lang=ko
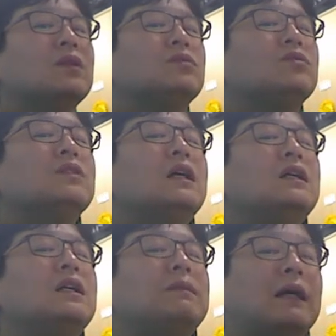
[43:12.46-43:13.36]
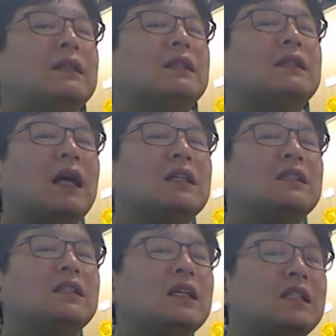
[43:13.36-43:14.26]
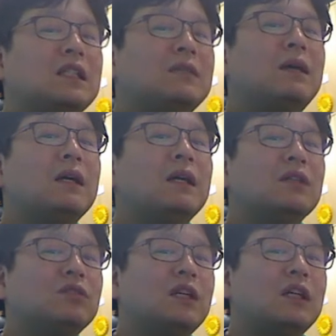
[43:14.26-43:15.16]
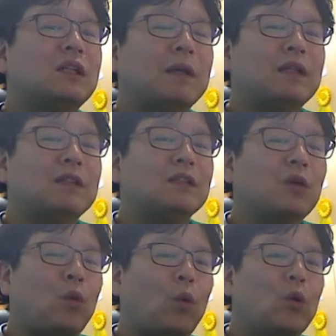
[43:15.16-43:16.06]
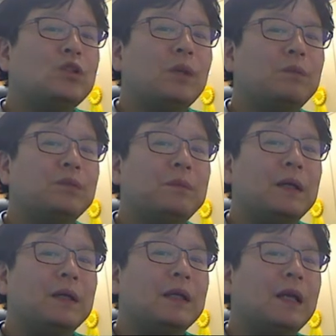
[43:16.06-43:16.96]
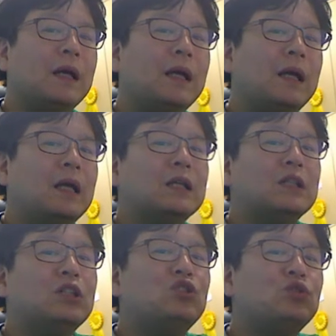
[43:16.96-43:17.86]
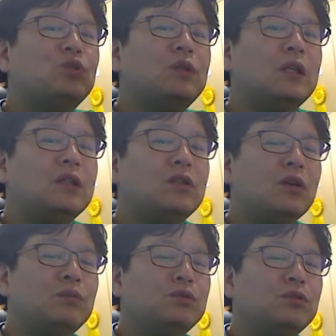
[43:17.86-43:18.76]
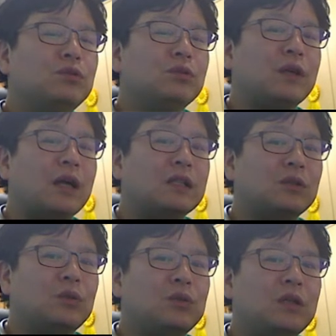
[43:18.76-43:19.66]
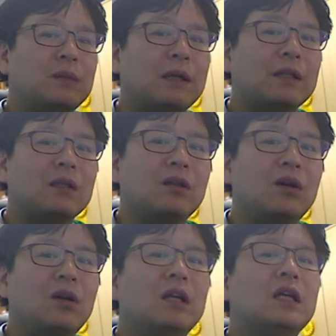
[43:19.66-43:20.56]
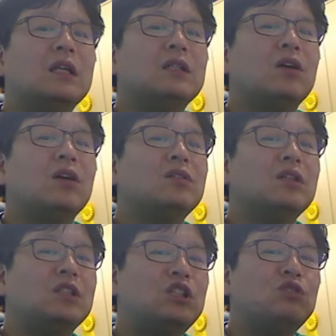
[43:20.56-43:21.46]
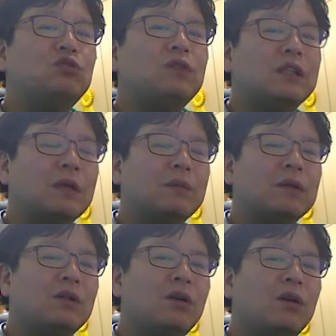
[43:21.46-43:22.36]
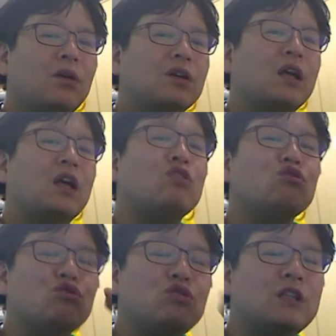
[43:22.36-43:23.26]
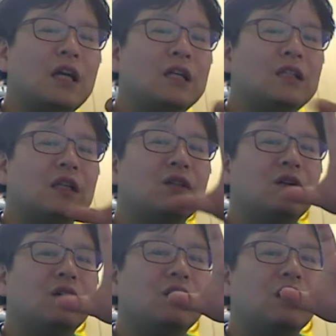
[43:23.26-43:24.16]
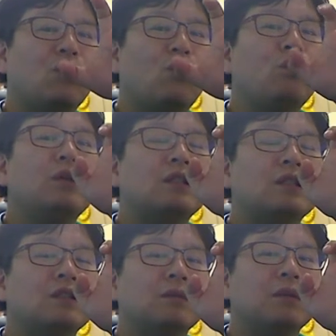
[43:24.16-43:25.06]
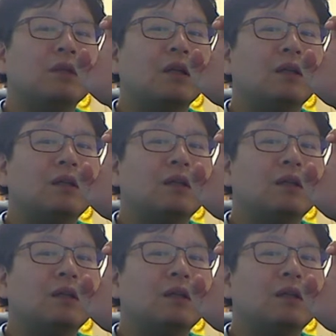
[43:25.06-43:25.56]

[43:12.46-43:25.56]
수상을 받을 당시에 심하게 수상을 받았을 때 골절뿐만 아니라 그 주위에 있는 연부조직도 같이 손상을 받아서 서서히 치유가 되면서 거기에 유착이 돼서 이게 꼬부라지는 겁니다.